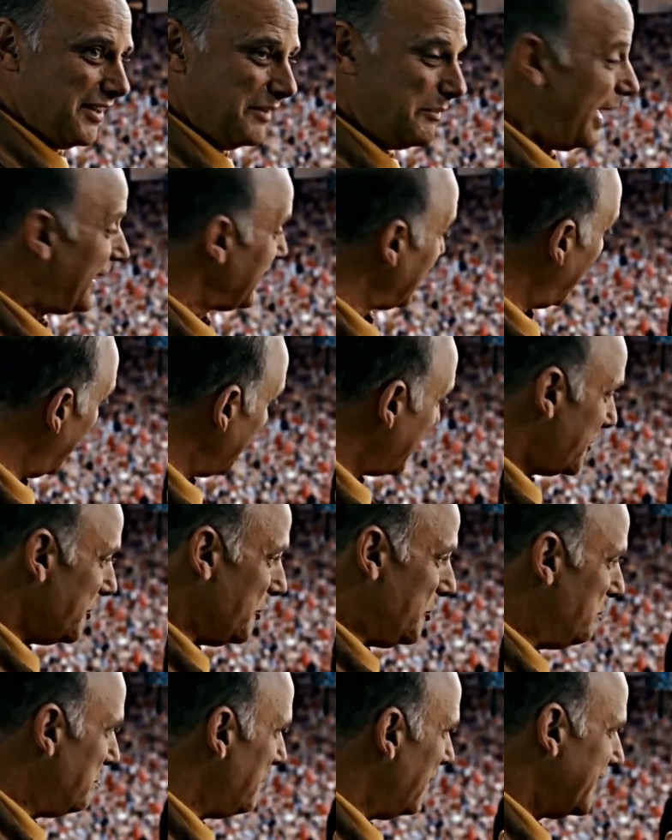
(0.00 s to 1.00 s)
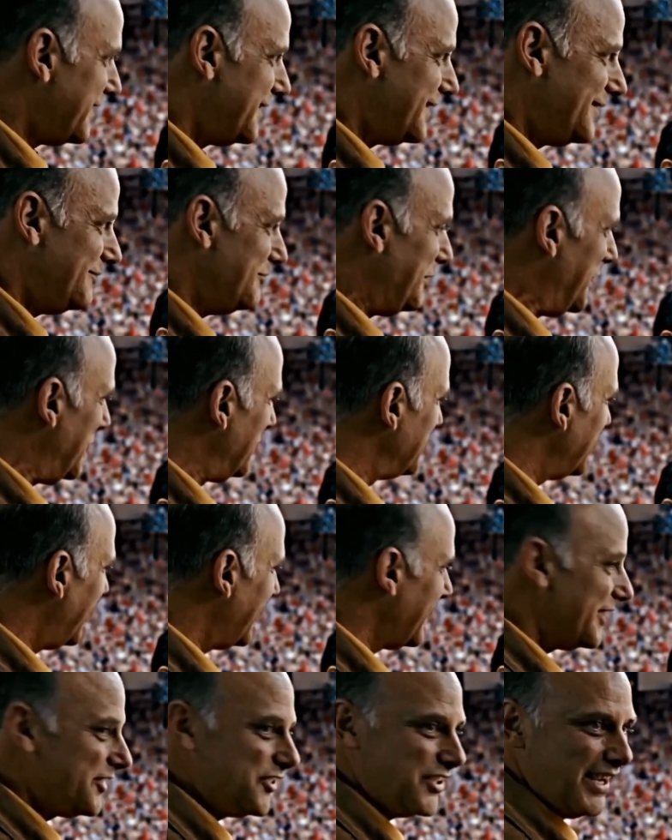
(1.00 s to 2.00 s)
Eu gosto de você, mas de jeito
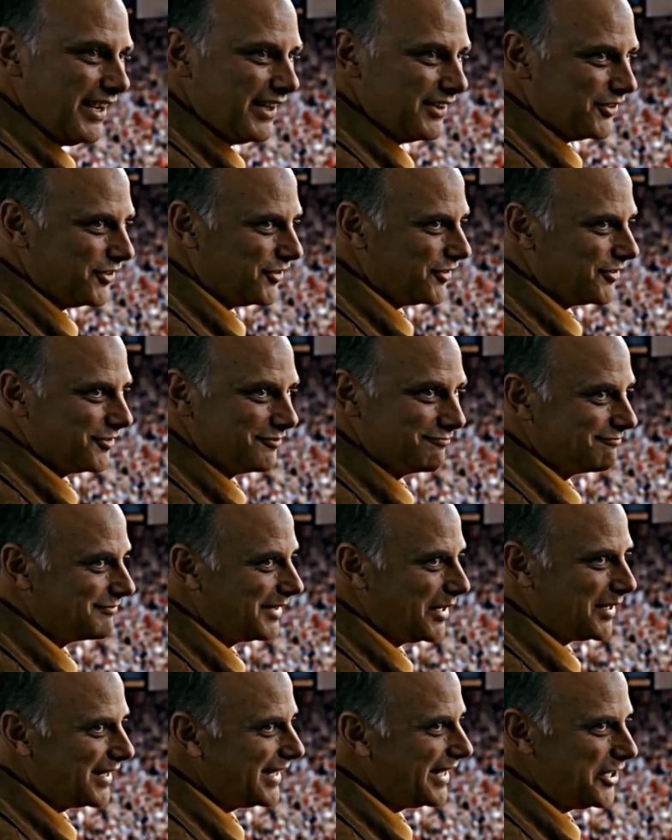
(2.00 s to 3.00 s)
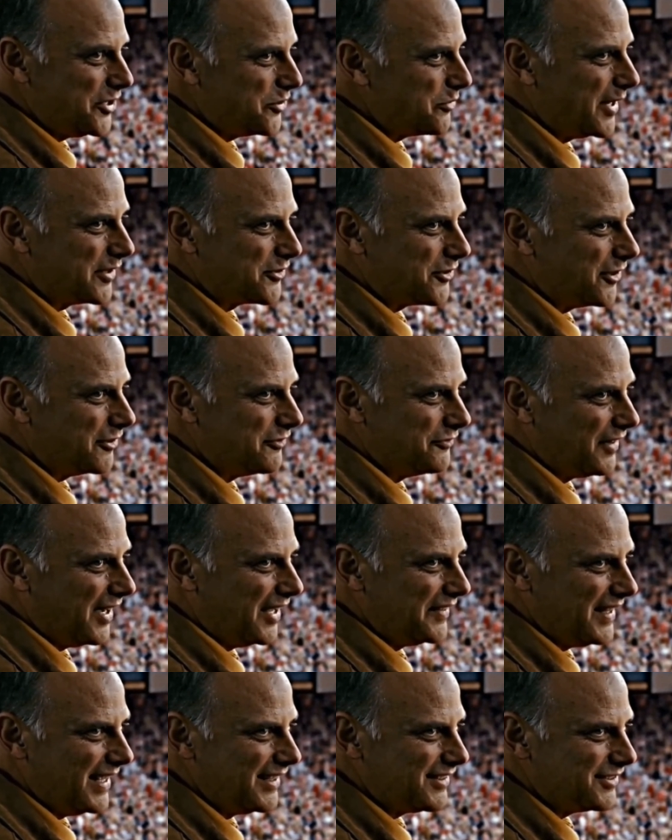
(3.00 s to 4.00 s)
nenhum eu vou deixar que vocês
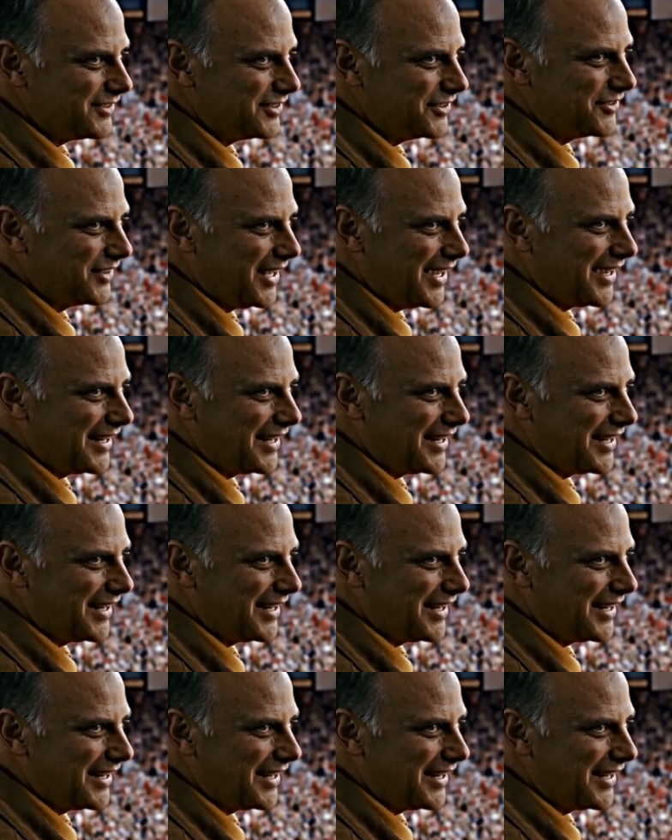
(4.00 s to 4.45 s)
administrem nosso